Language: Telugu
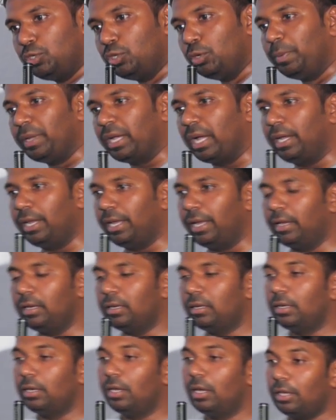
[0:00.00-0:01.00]
చూపిగానే
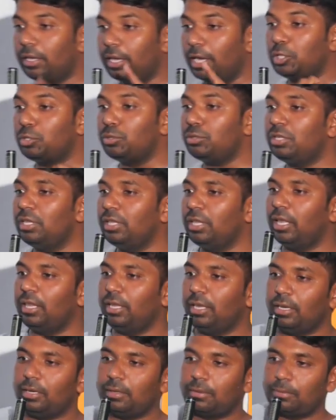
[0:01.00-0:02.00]
ఏం చూసింది
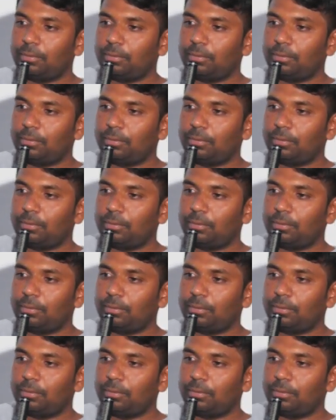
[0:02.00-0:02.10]
అది